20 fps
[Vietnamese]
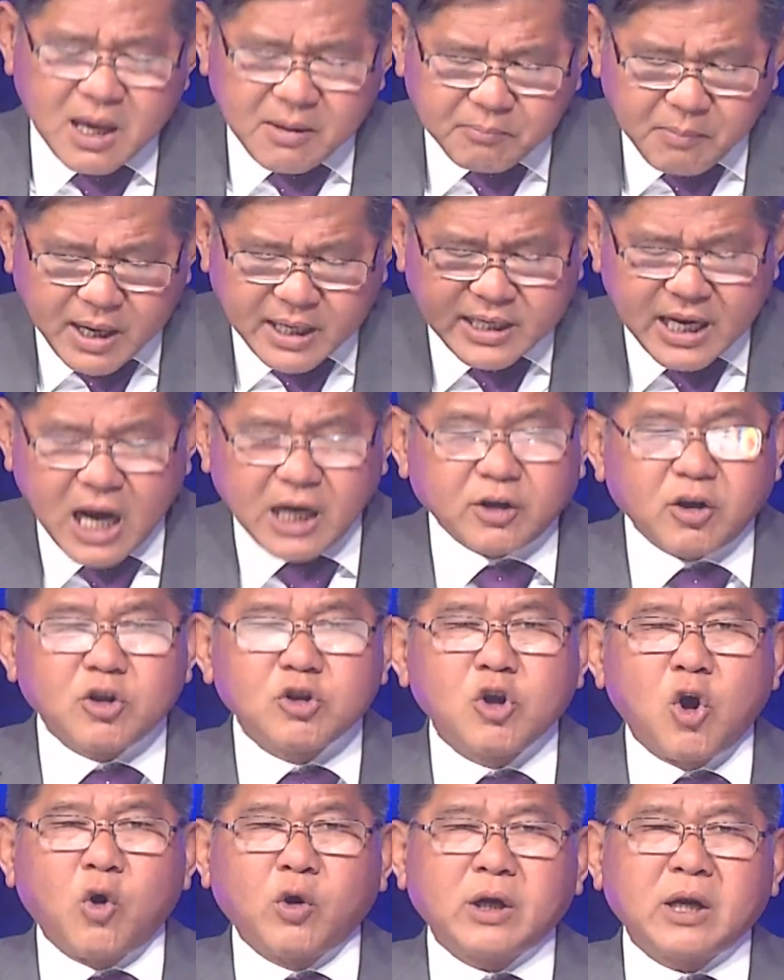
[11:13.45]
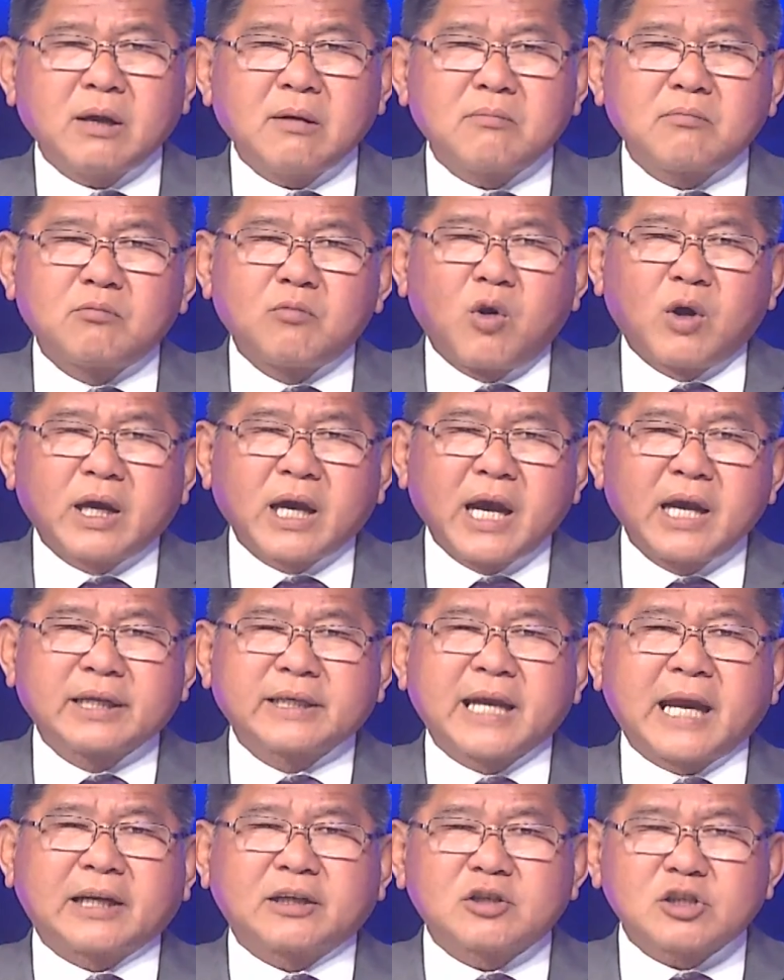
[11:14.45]
Bây giờ nói dối đó, một cái hình
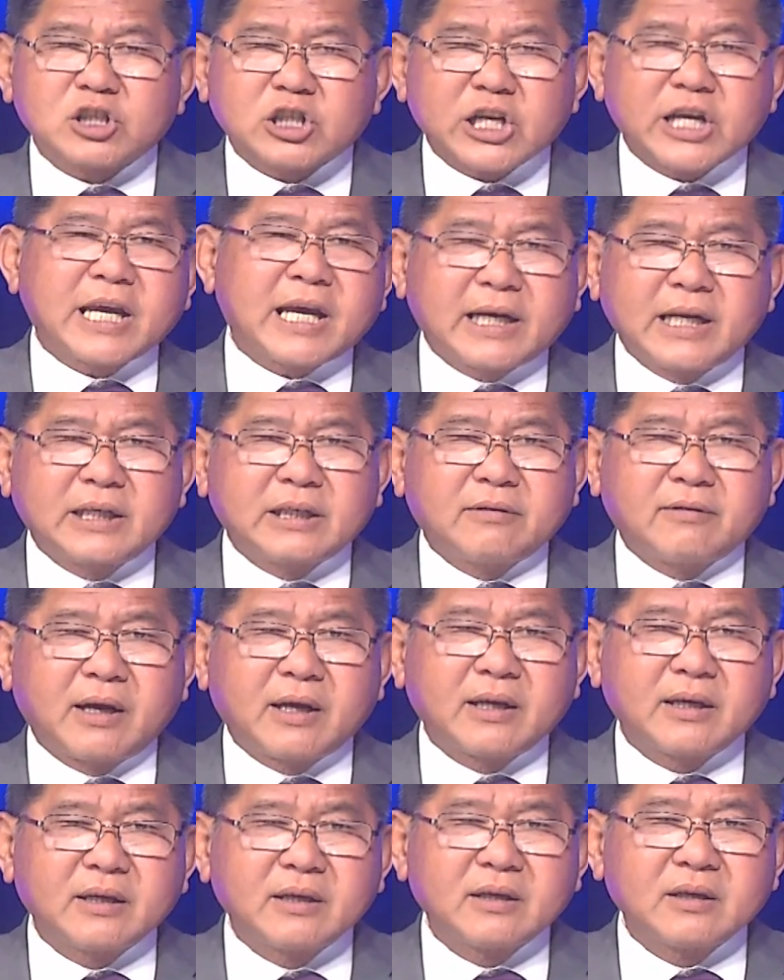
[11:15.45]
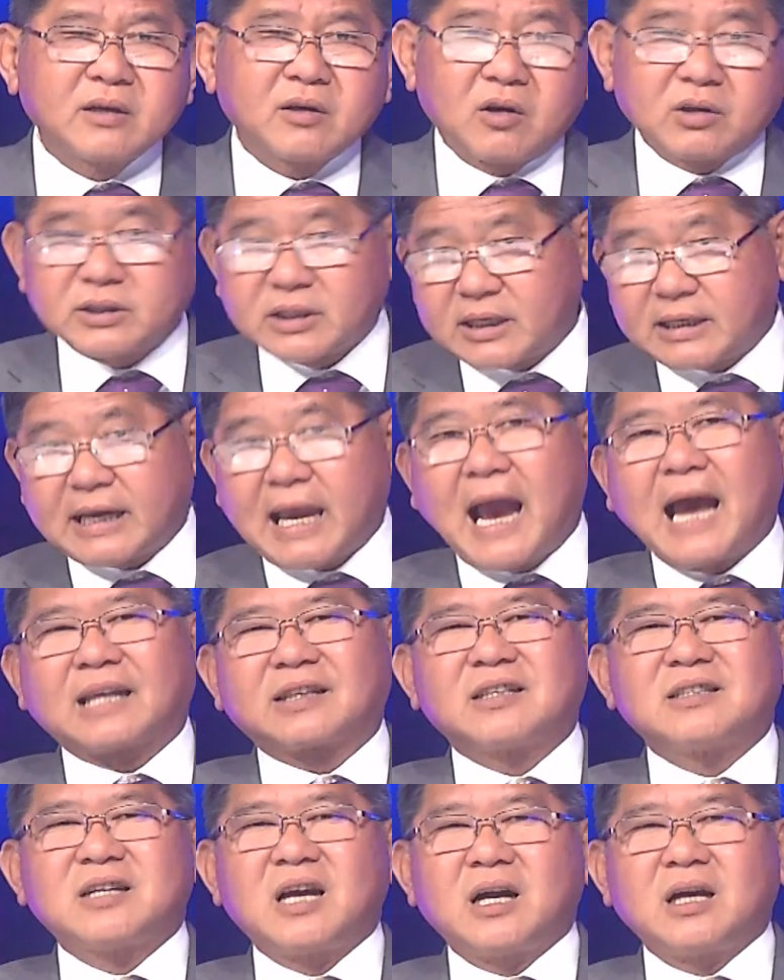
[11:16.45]
ảnh nó share lên như vậy, có thể cả
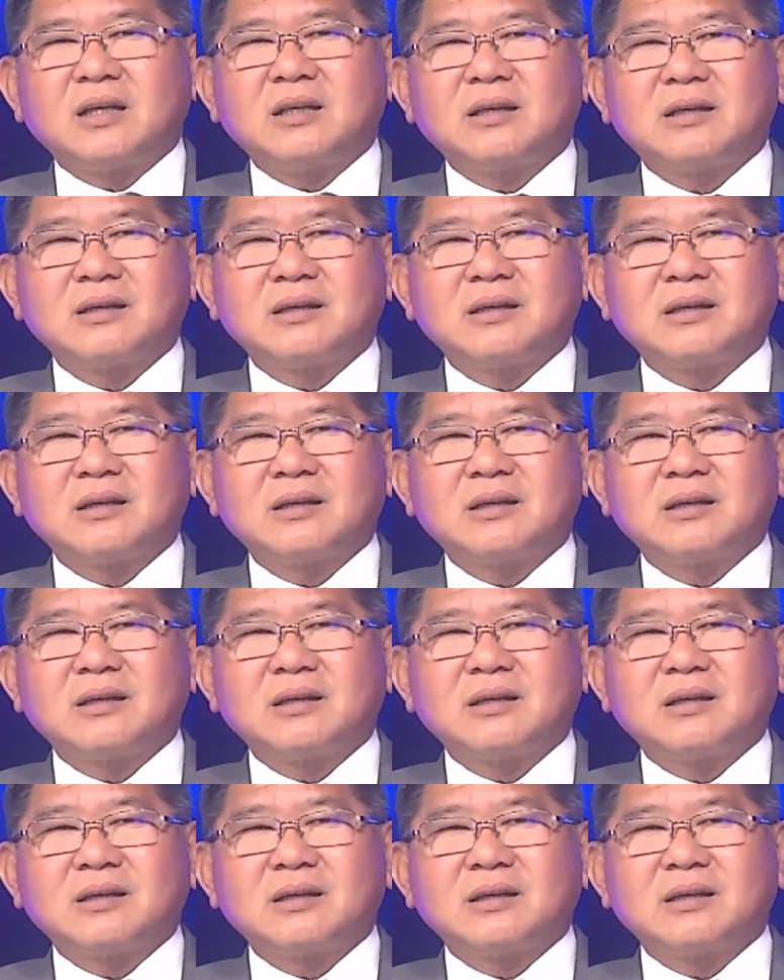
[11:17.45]
thế giới.